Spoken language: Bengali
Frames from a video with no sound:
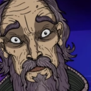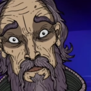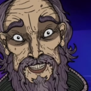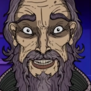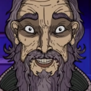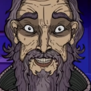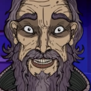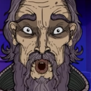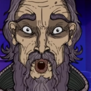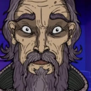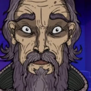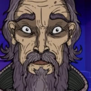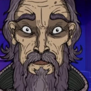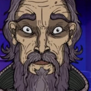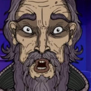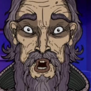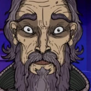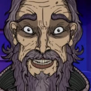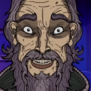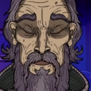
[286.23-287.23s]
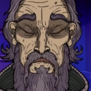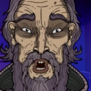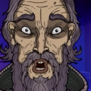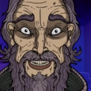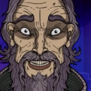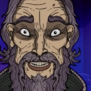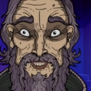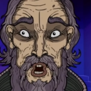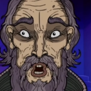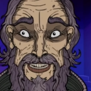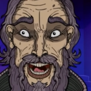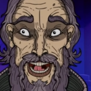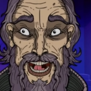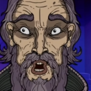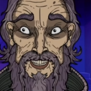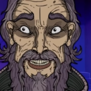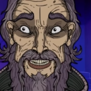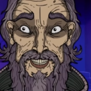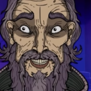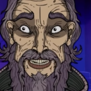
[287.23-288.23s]
কিন্তু আমার পাশে বসার
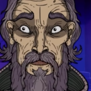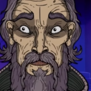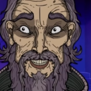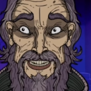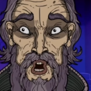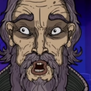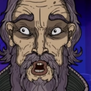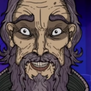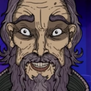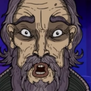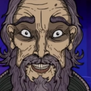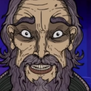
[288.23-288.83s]
লোকটির কোনো